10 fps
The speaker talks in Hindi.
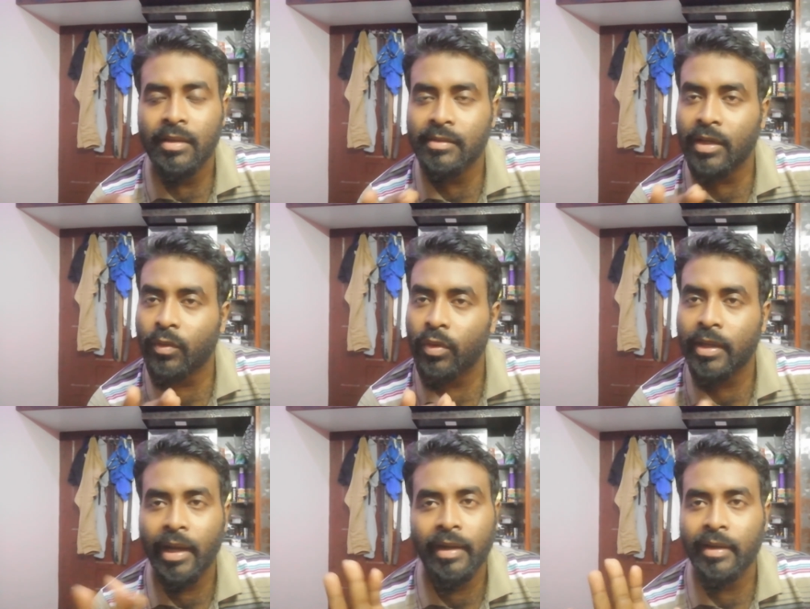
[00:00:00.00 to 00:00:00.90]
इसका
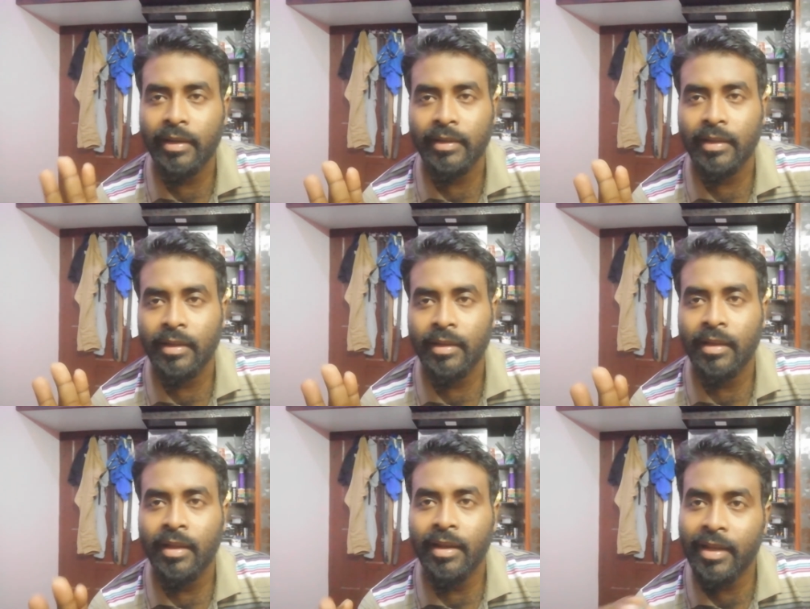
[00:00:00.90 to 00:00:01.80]
कोई गारंटी नहीं
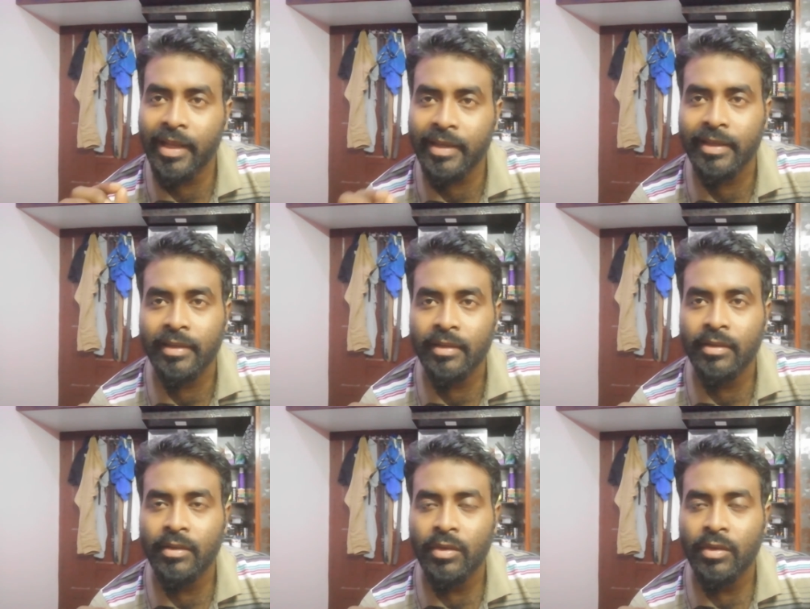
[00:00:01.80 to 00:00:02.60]
है लेकिन